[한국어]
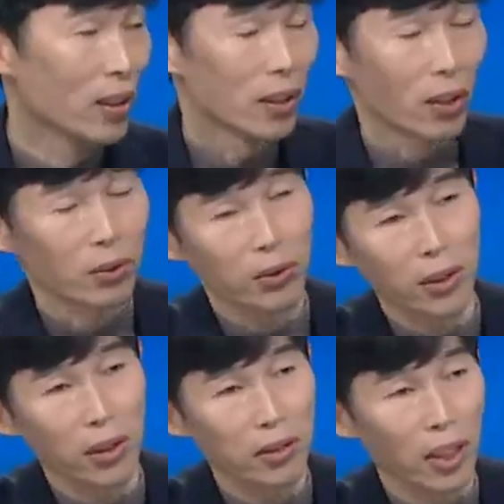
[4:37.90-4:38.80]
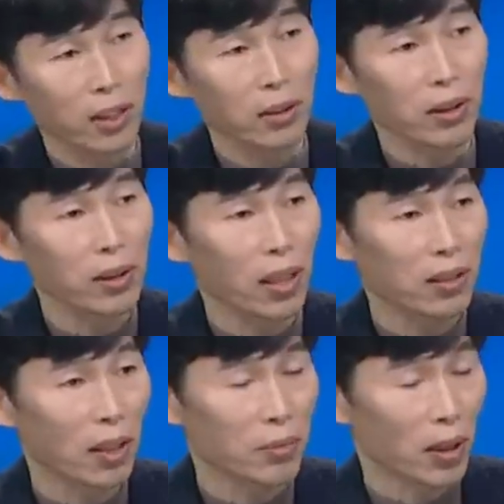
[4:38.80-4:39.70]
그래서 특히나 창의적 일을 하는
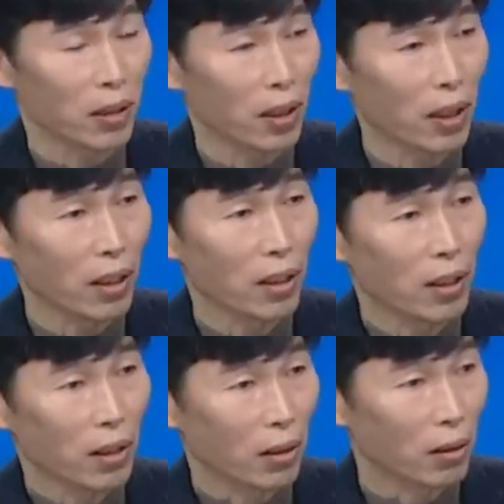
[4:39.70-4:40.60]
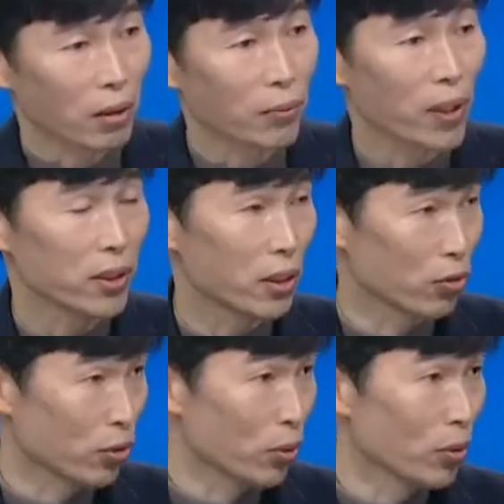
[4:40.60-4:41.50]
사람들한테 어, 리프레시를
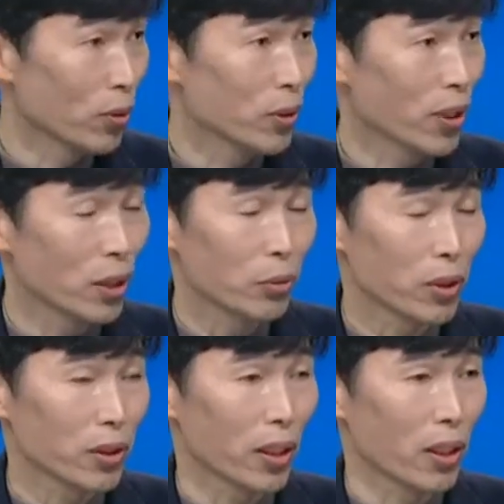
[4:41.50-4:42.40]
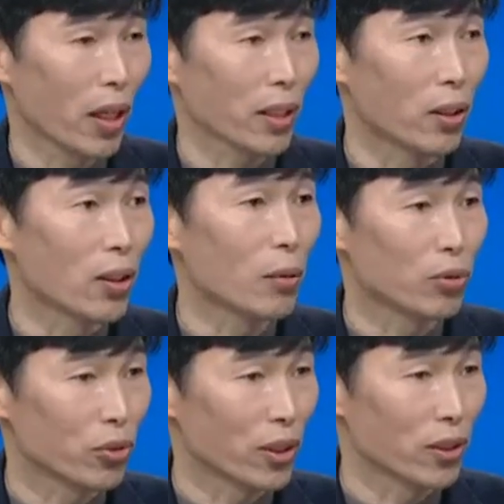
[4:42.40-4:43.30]
주고 새로운 형태의 영감을
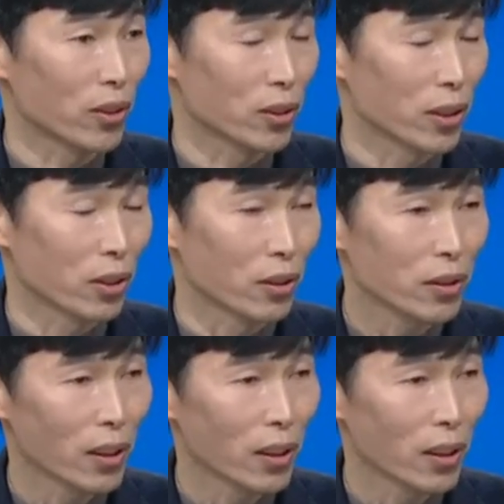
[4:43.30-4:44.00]
줄 수 있는 것이 저는